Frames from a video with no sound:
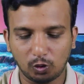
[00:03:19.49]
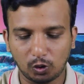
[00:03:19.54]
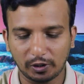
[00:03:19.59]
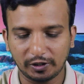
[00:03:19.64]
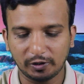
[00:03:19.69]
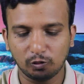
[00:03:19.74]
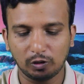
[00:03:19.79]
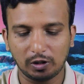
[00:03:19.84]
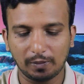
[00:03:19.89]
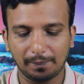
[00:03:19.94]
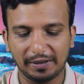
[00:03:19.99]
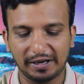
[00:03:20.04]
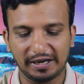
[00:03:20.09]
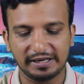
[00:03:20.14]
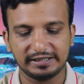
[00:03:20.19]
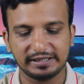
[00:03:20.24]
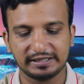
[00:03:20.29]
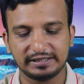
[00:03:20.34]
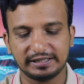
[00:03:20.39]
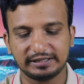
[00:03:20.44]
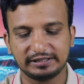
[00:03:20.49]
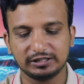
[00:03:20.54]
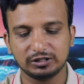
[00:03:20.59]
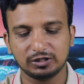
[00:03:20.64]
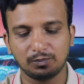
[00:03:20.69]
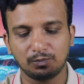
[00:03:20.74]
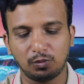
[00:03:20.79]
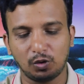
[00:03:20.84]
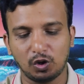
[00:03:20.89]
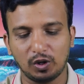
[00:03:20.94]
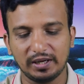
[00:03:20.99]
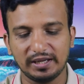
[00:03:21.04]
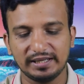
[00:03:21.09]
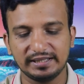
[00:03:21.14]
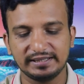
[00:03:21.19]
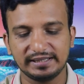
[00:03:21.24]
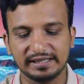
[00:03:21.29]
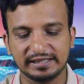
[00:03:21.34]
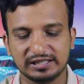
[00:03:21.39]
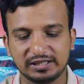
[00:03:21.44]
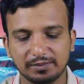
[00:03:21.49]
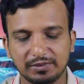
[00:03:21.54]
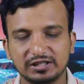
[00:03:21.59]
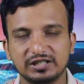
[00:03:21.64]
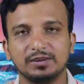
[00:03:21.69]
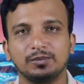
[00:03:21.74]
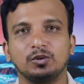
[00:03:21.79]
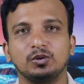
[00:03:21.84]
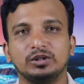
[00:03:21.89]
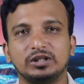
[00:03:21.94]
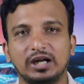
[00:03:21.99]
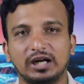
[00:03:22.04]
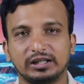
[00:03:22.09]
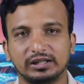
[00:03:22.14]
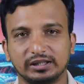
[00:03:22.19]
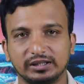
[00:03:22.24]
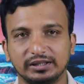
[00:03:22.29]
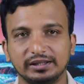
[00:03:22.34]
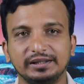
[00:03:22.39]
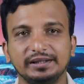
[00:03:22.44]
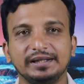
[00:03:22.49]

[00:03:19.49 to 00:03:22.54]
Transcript: অনেকগুলো প্যাকেজ আছে একটা হচ্ছে ভয়েস এস এম এস এবং ডাটা